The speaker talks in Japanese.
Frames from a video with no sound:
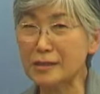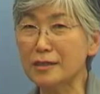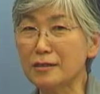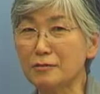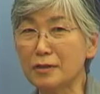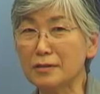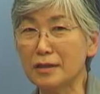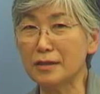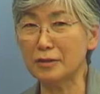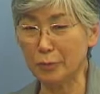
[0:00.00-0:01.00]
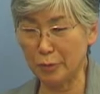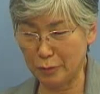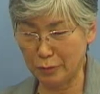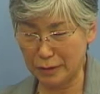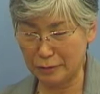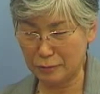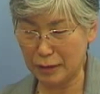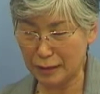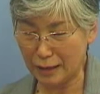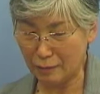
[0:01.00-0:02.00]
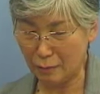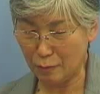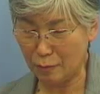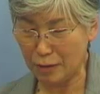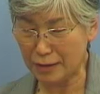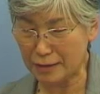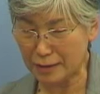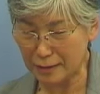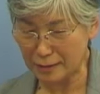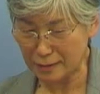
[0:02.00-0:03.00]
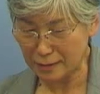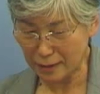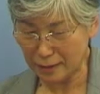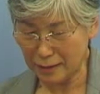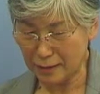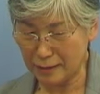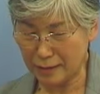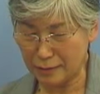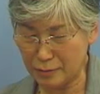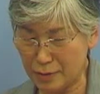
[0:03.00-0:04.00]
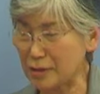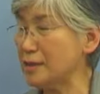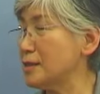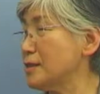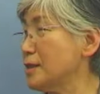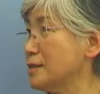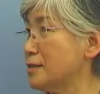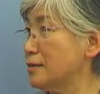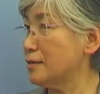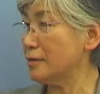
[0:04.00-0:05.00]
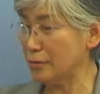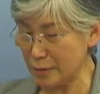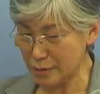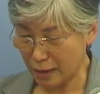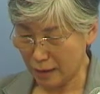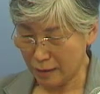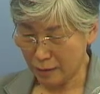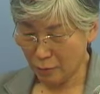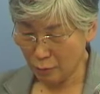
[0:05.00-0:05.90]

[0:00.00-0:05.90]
はい、また地域の方にもあの中をご覧いただいて。あの実施させていただき